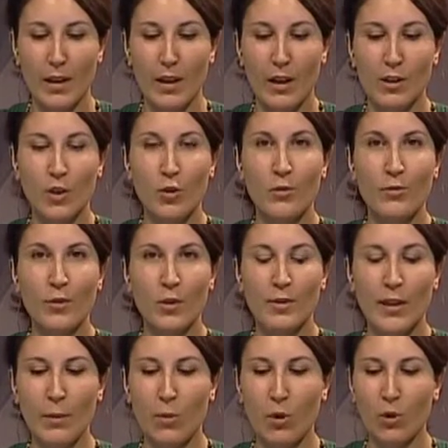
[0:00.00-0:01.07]
Ci
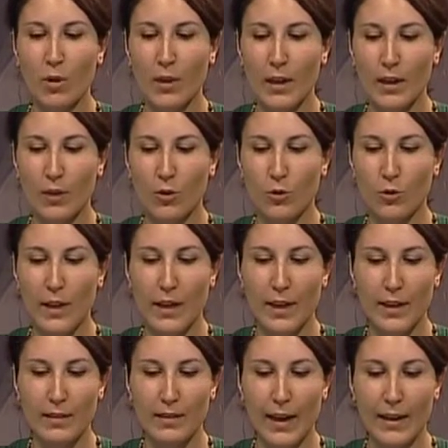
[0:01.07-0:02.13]
confrontiamo ora con una
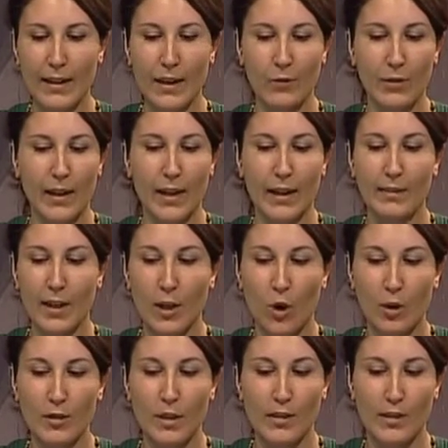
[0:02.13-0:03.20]
realtà che, fra le altre
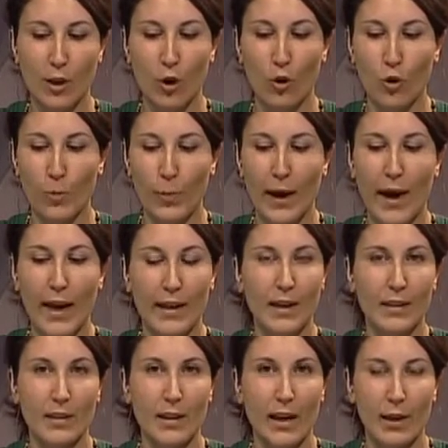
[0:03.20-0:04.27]
cose, si occupa anche
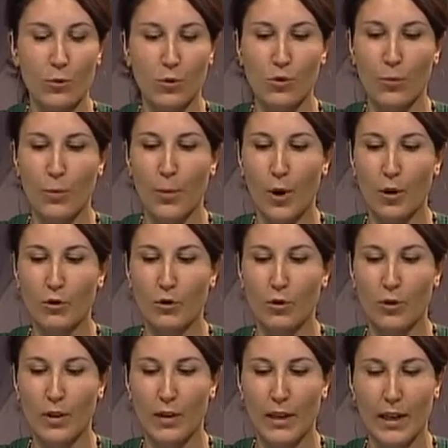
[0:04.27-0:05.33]
di dare un supporto
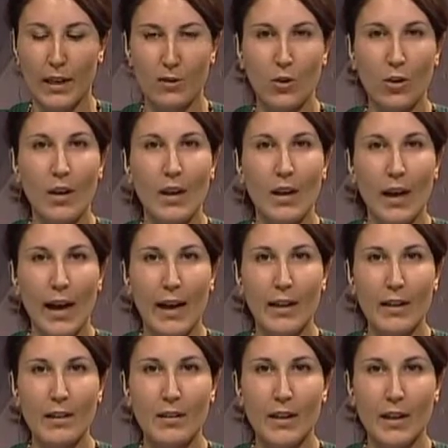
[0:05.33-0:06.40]
concreto alle
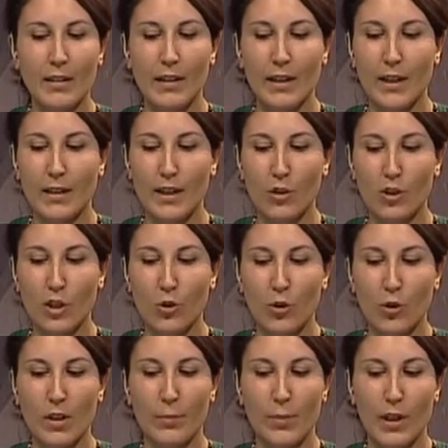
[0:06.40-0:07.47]
aziende che decidono
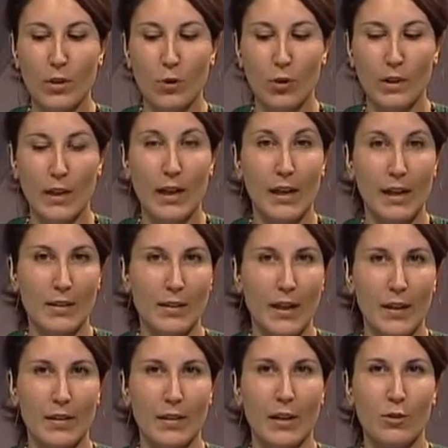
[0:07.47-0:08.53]
di percorrere la
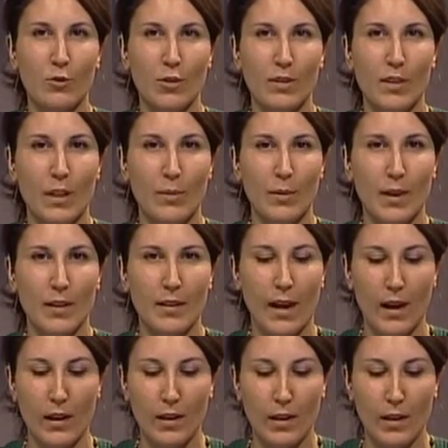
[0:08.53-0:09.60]
strada della
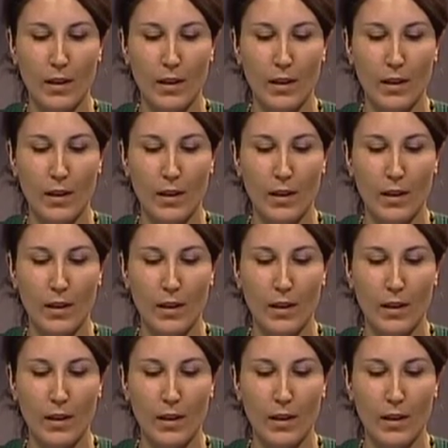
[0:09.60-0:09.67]
sostenibilità.